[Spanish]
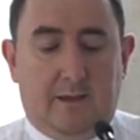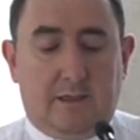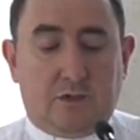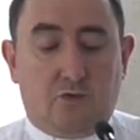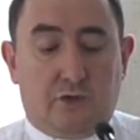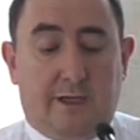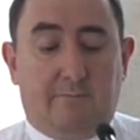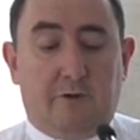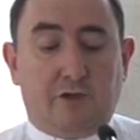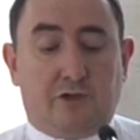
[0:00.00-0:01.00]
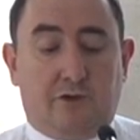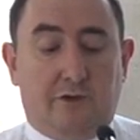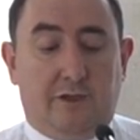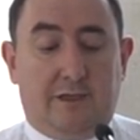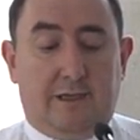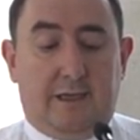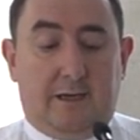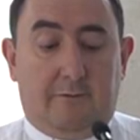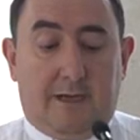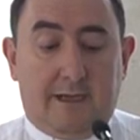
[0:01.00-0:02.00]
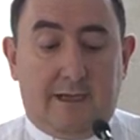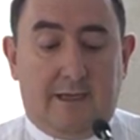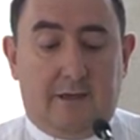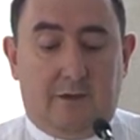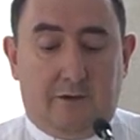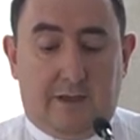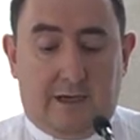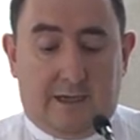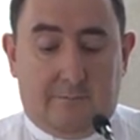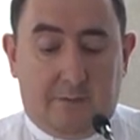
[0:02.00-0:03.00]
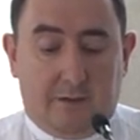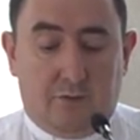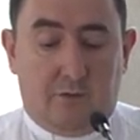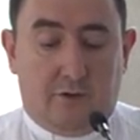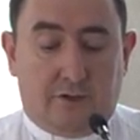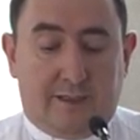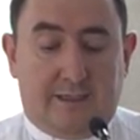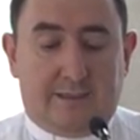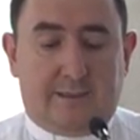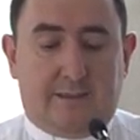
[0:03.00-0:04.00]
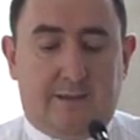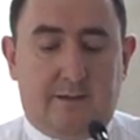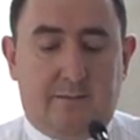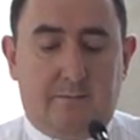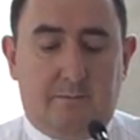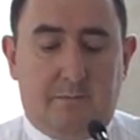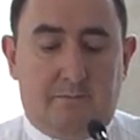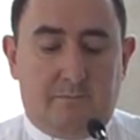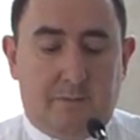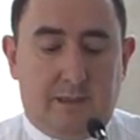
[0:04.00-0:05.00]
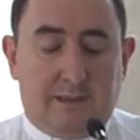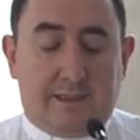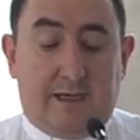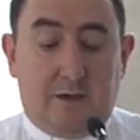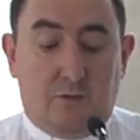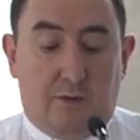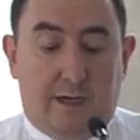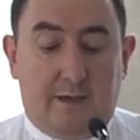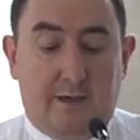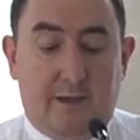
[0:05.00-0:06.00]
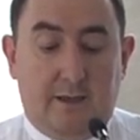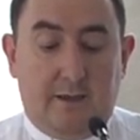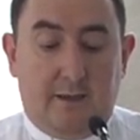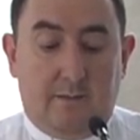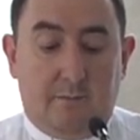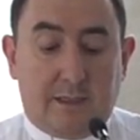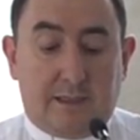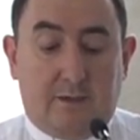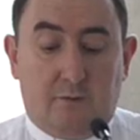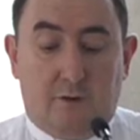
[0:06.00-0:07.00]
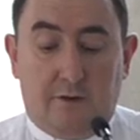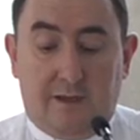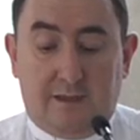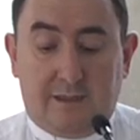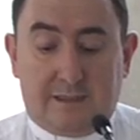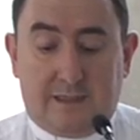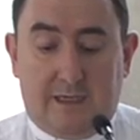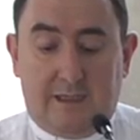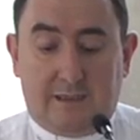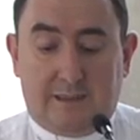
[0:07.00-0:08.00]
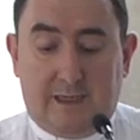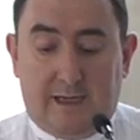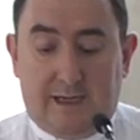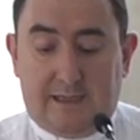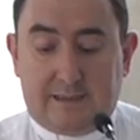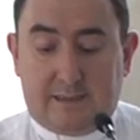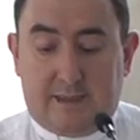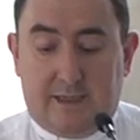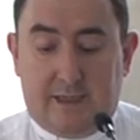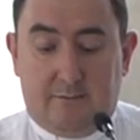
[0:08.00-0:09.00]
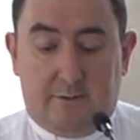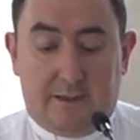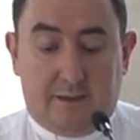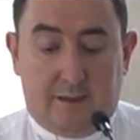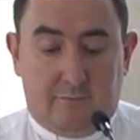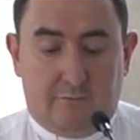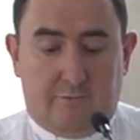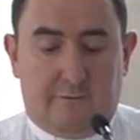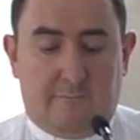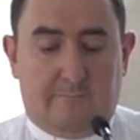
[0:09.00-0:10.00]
Escuchamos hoy el Evangelio del capítulo 3 de San Juan, versículo 16 hasta el 21.